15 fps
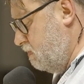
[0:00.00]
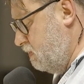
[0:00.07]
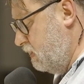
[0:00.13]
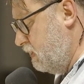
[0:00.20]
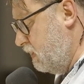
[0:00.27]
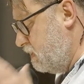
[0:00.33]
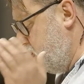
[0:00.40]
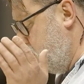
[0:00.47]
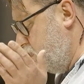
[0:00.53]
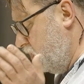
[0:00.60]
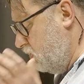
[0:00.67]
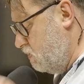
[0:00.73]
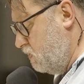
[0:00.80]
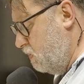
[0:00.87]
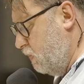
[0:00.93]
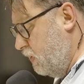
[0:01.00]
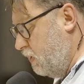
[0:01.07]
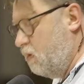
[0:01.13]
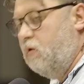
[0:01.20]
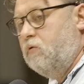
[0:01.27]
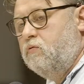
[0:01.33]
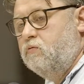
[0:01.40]
intensywności pory
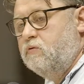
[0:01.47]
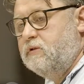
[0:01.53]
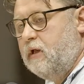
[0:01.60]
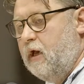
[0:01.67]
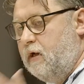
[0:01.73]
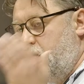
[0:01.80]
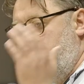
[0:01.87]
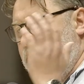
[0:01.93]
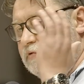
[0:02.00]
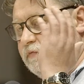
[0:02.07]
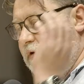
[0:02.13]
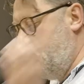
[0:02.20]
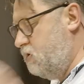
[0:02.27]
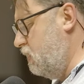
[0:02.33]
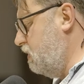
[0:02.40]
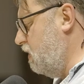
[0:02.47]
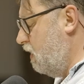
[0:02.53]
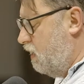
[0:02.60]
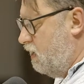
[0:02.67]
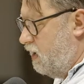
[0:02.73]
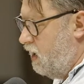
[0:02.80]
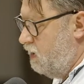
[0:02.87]
roku, skali, doświadczenia,
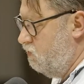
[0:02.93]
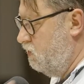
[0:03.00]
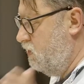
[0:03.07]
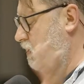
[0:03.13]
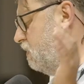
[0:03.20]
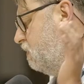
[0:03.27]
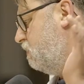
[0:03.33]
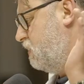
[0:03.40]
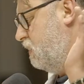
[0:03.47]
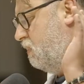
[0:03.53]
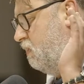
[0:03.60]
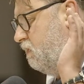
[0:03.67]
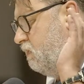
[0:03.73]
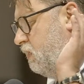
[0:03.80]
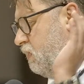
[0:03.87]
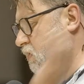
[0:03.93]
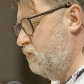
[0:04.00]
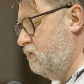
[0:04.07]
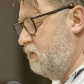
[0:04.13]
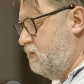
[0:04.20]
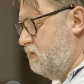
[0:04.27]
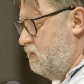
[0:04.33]
kraju, linii brzegowej,
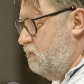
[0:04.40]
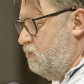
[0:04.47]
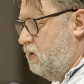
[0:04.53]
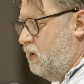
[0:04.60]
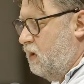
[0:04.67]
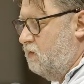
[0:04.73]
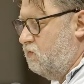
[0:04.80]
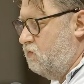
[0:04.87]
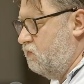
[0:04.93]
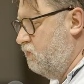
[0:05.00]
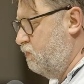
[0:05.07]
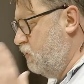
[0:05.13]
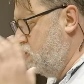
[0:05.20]
kondycji imigrantów,